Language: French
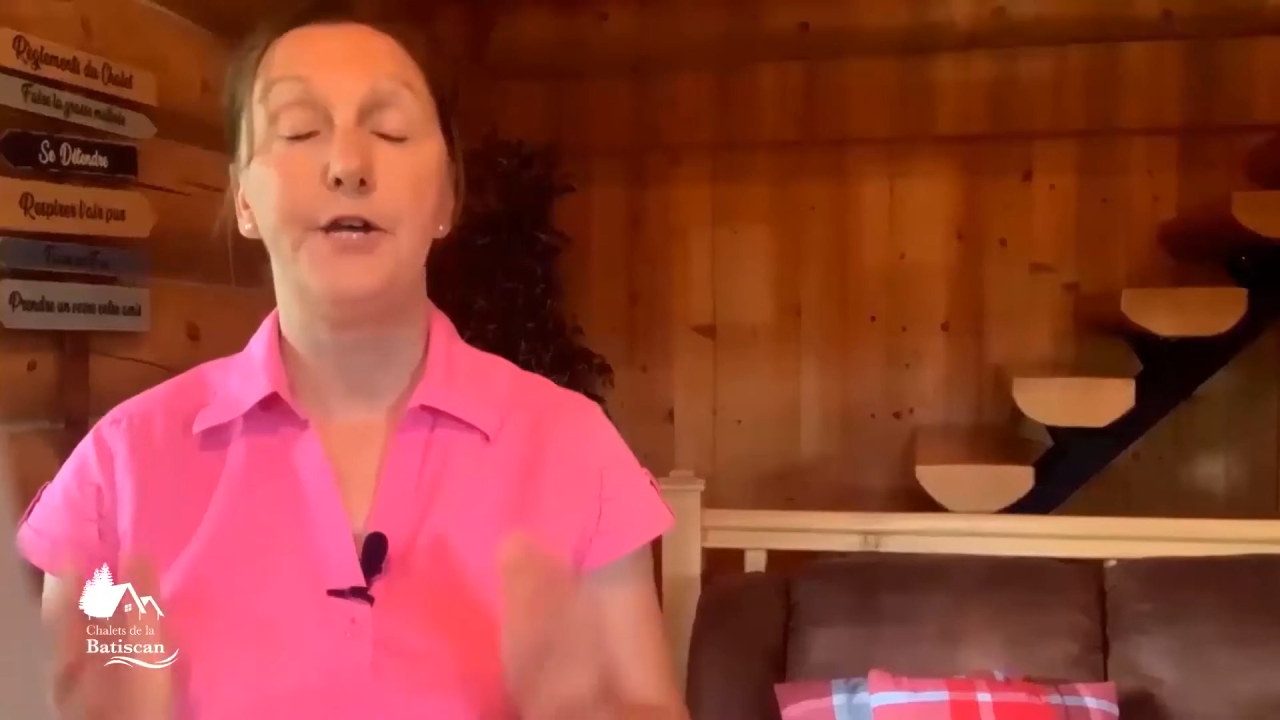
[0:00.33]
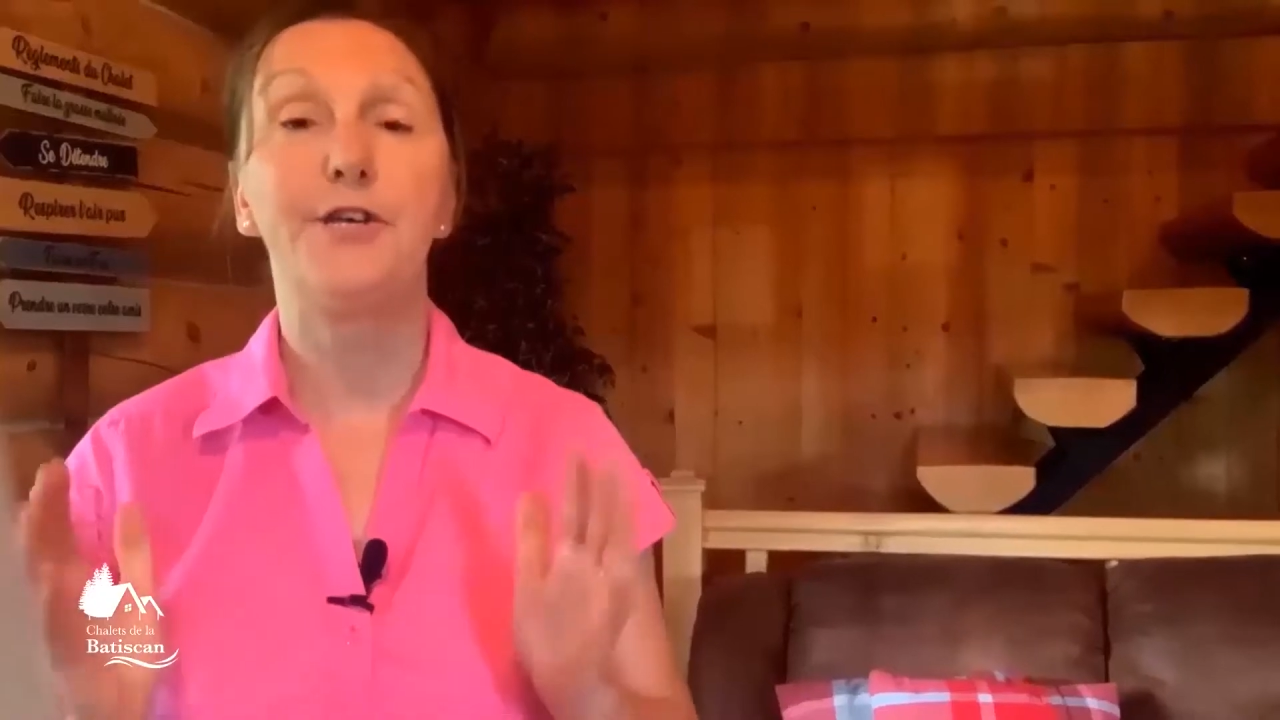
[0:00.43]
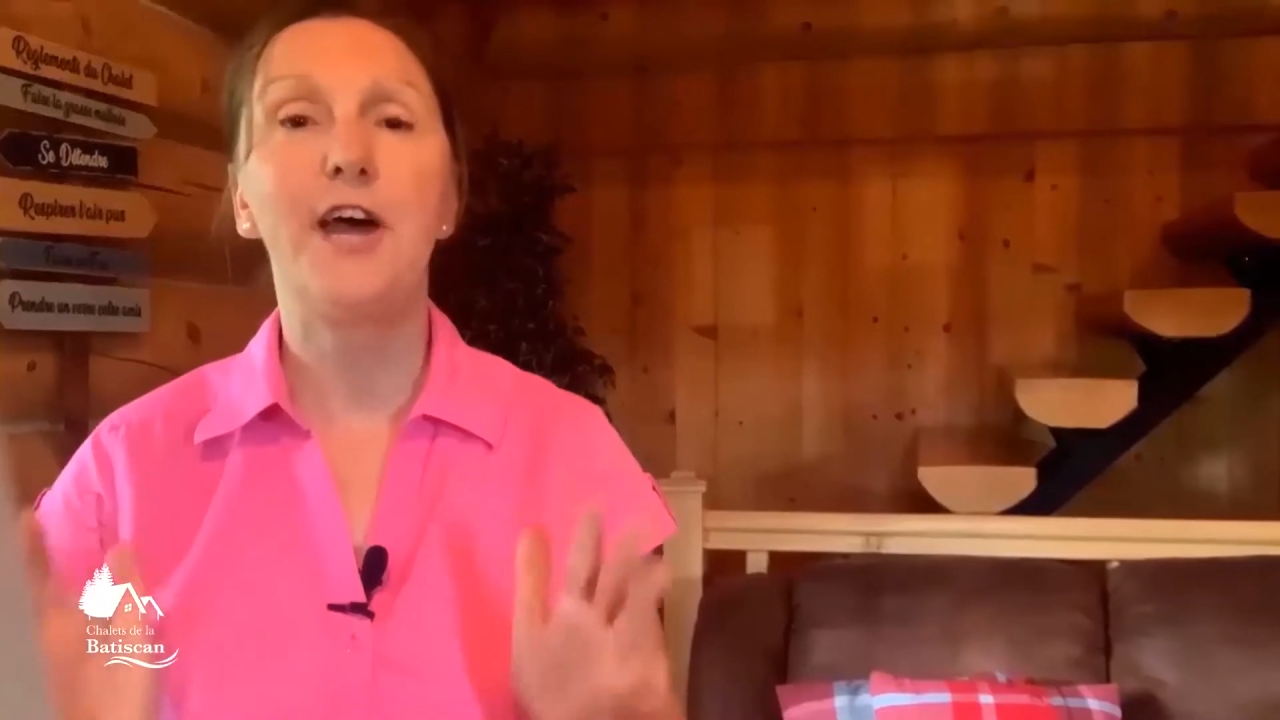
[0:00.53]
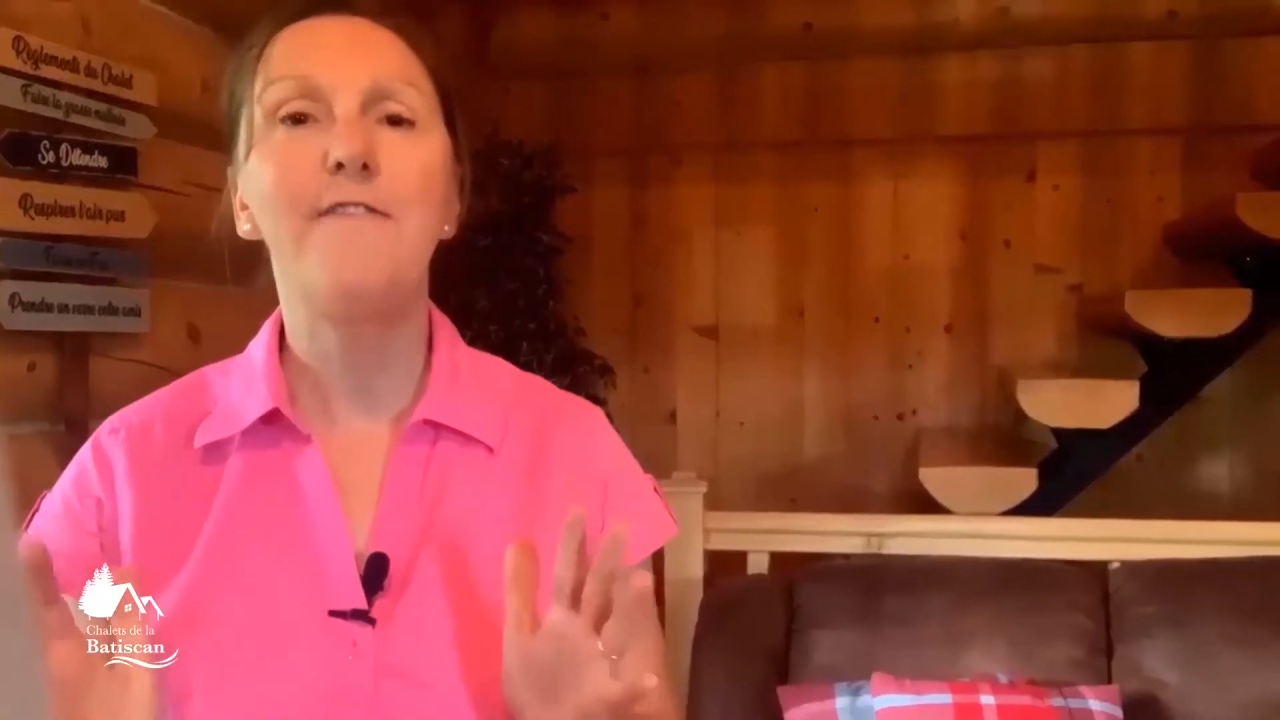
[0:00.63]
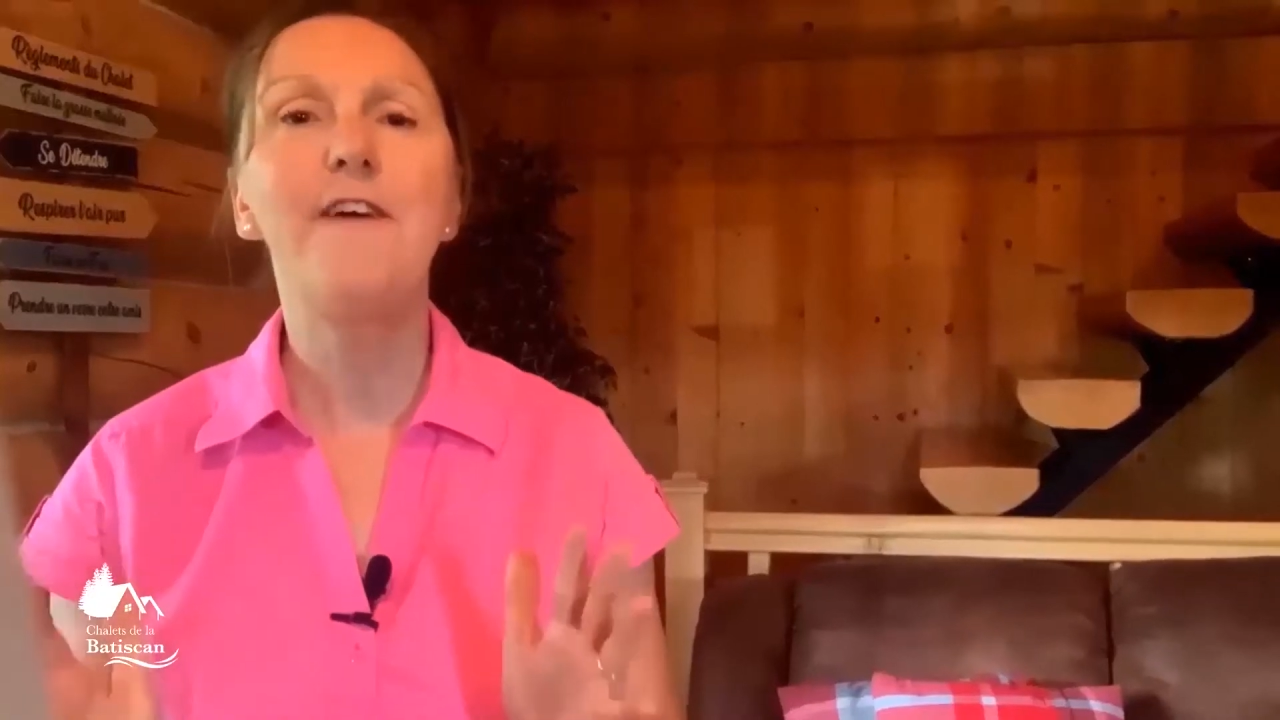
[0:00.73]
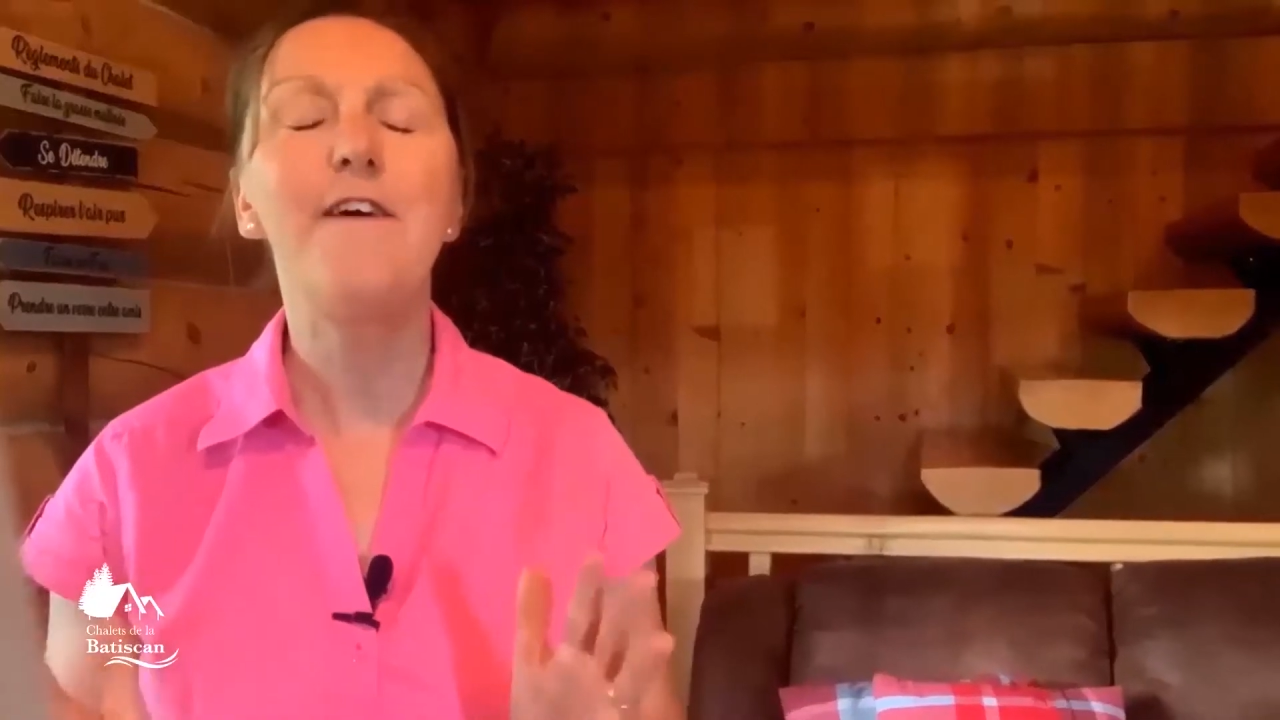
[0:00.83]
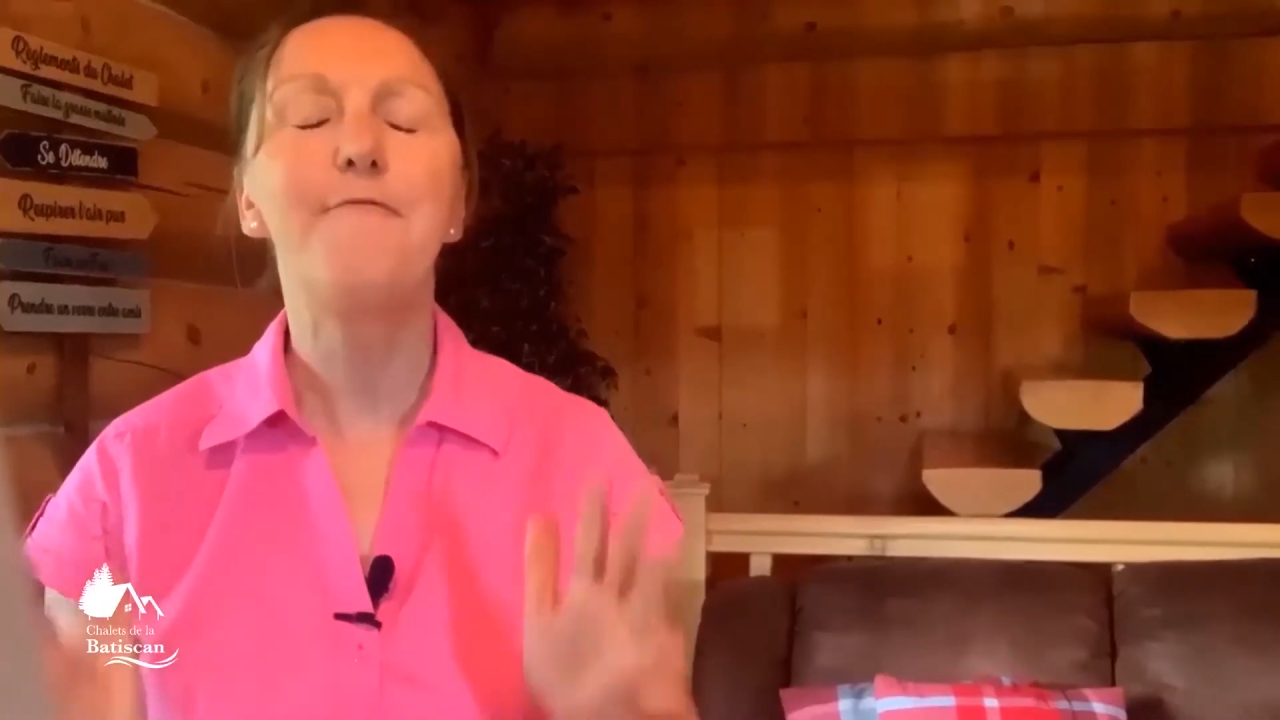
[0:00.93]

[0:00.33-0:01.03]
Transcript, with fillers: J'avais